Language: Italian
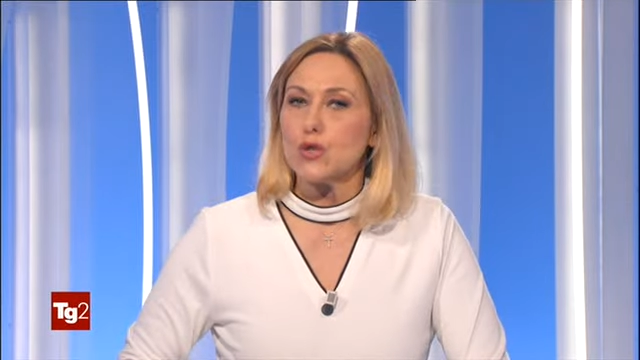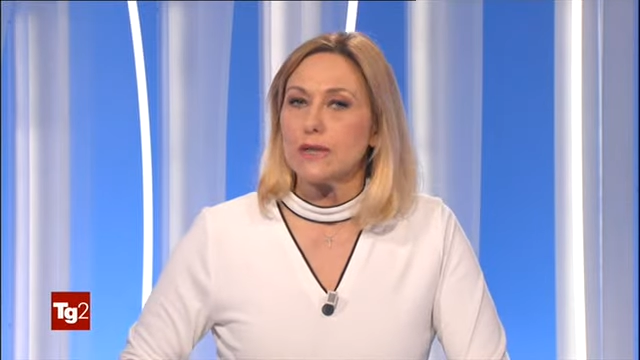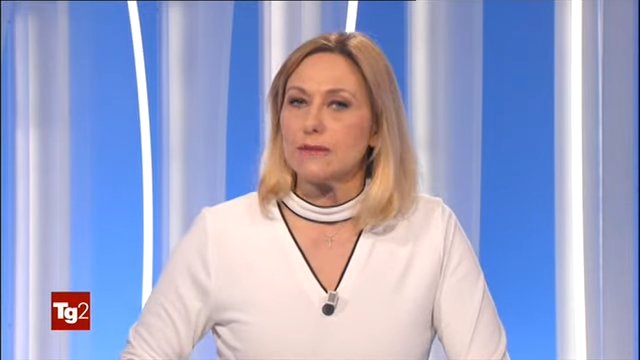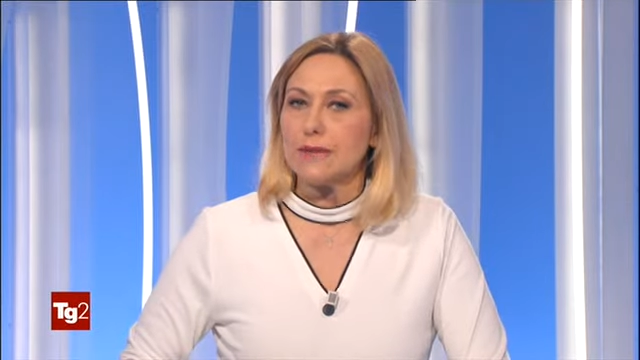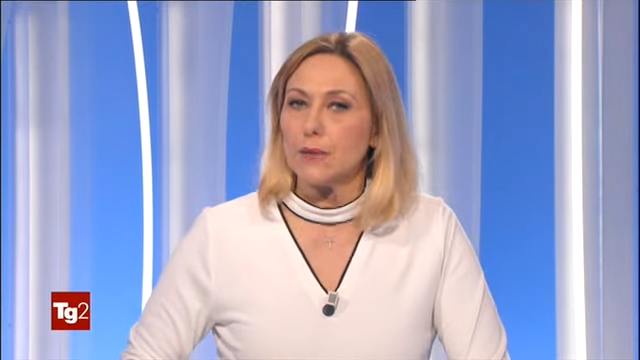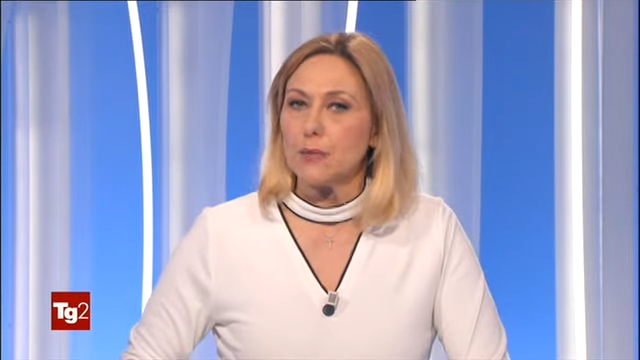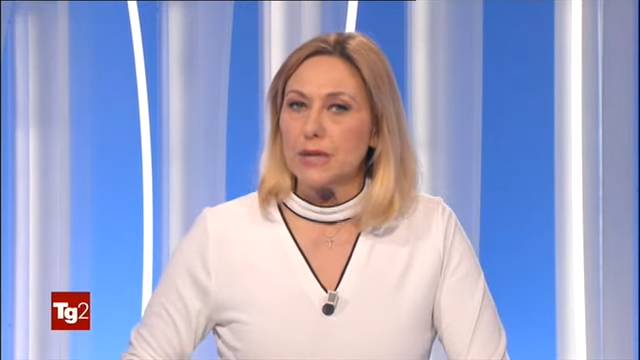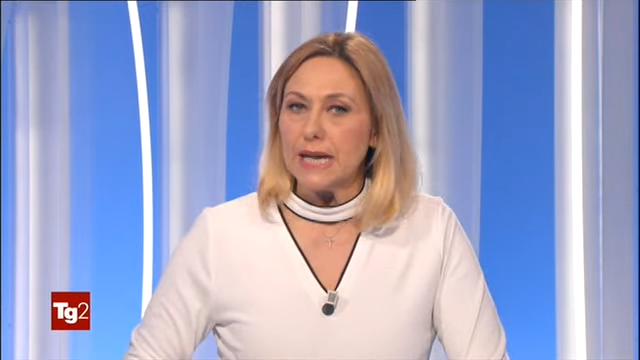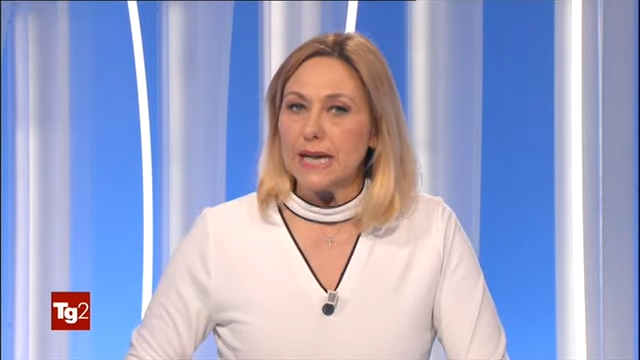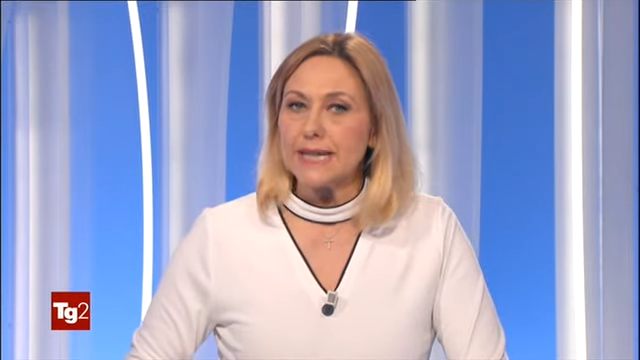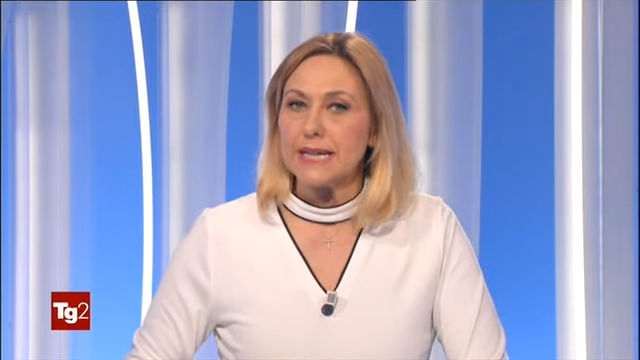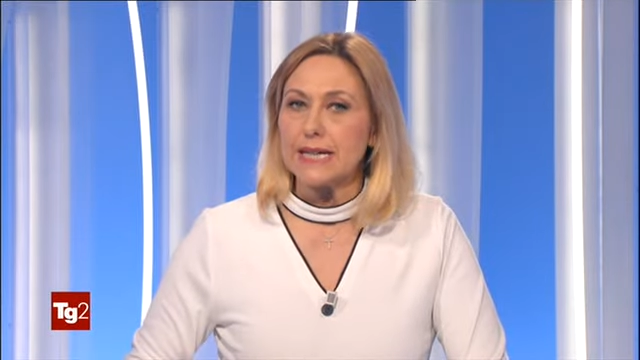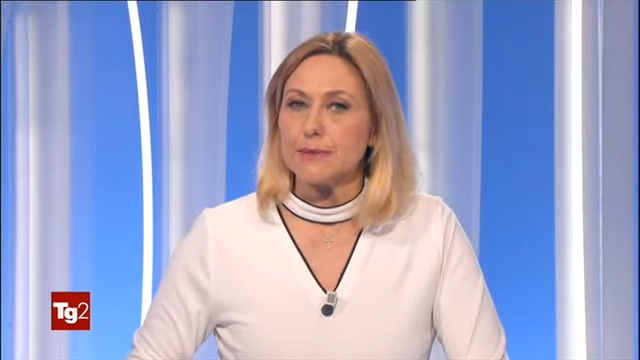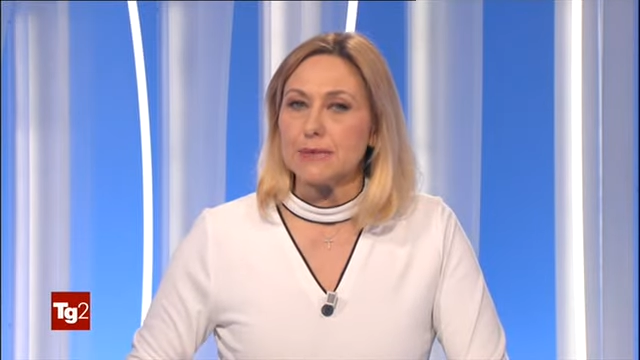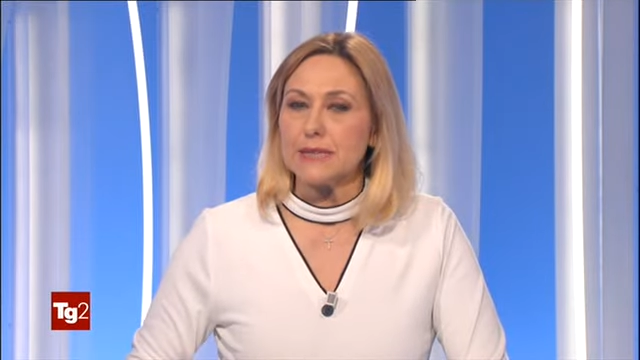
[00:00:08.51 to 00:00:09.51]
Sentiamo
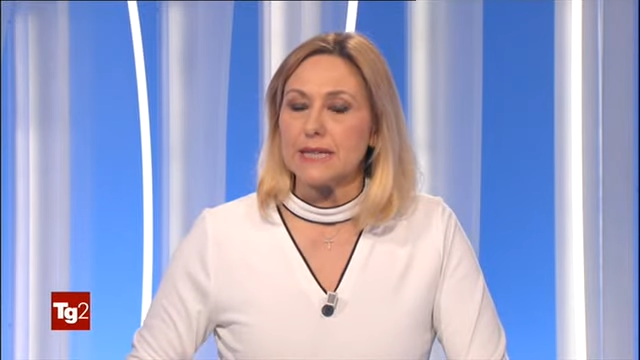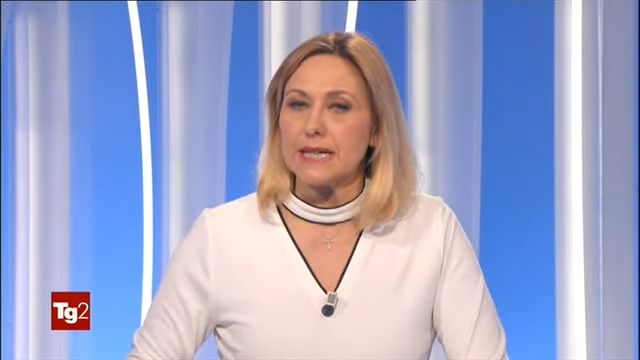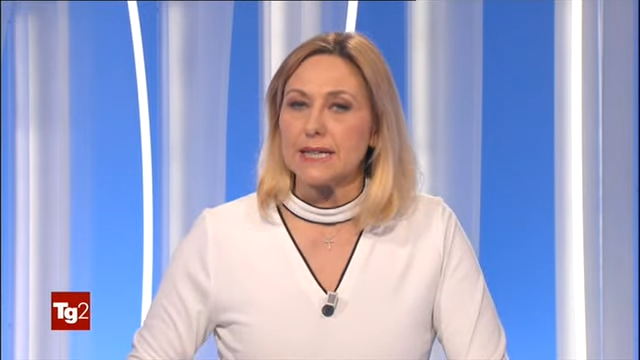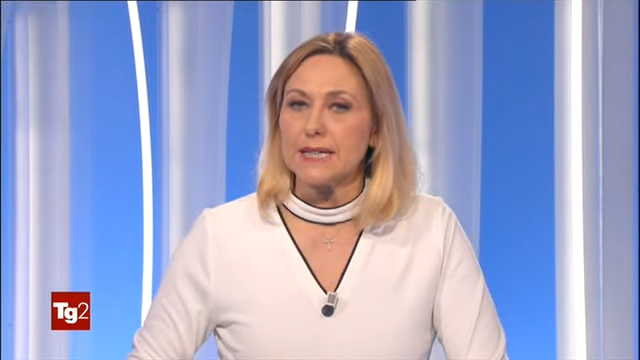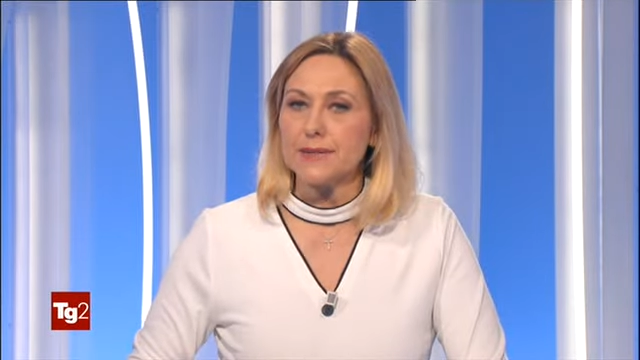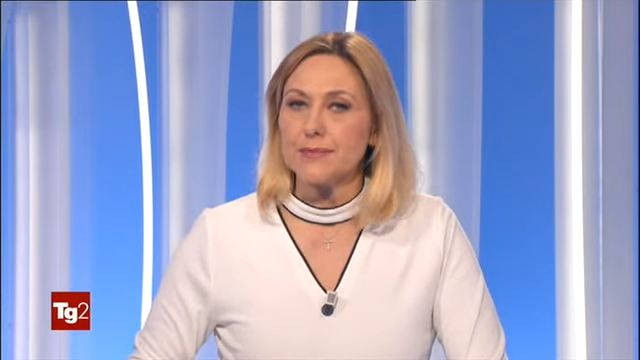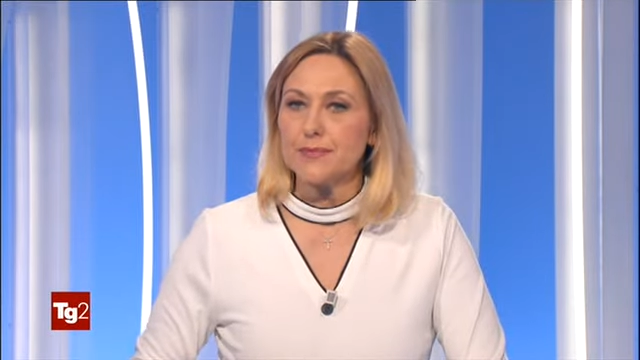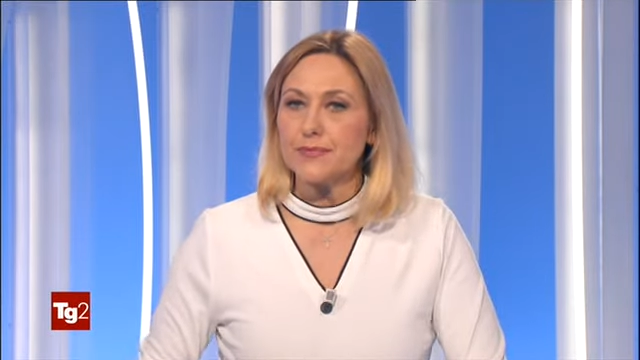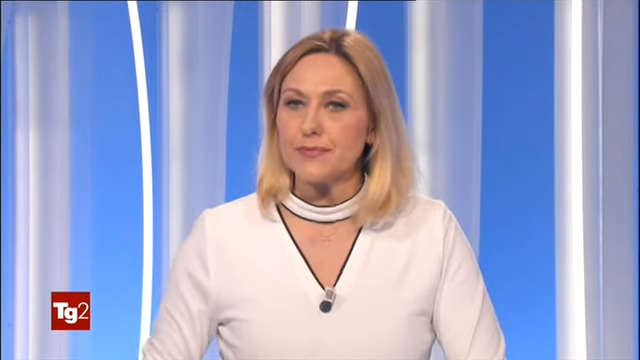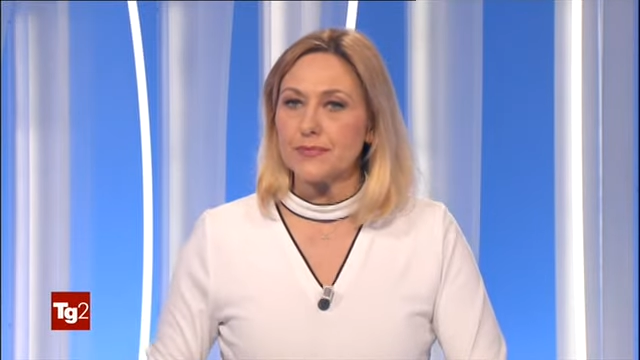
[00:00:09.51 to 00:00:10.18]
Ilaria Capitani.